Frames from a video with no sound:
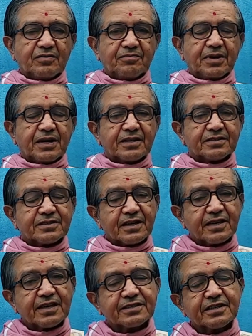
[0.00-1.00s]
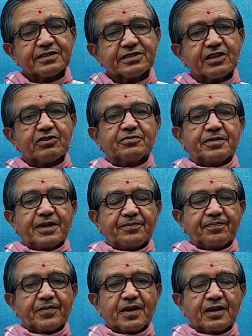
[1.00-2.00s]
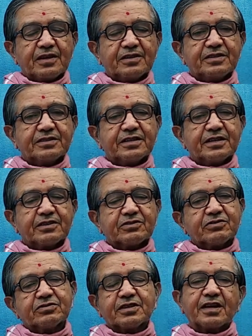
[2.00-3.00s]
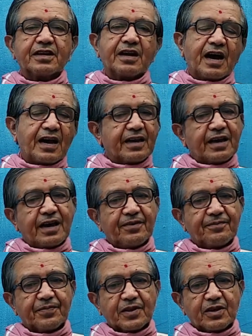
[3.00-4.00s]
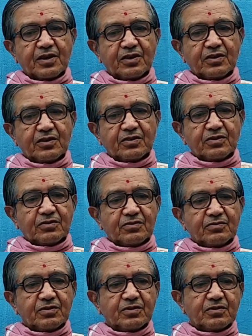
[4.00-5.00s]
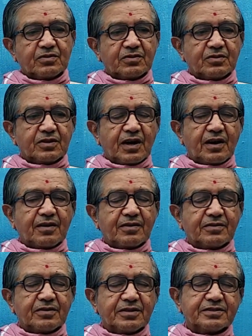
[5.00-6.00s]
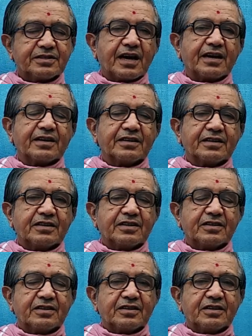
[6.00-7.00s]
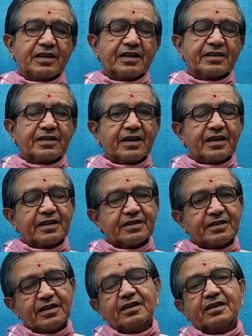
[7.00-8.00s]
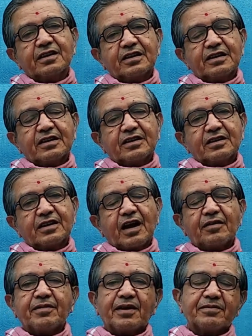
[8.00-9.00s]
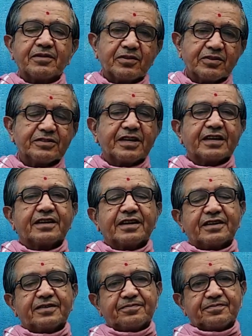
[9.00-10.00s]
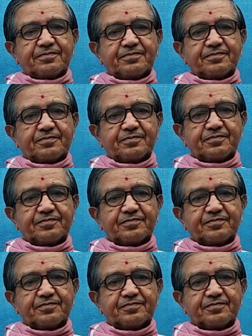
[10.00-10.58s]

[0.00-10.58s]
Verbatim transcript: पर संघर्ष के क्षणों में जिसे खुश रहना आ गया वो इंसान एक न एक दिन कामयाब हो जाता है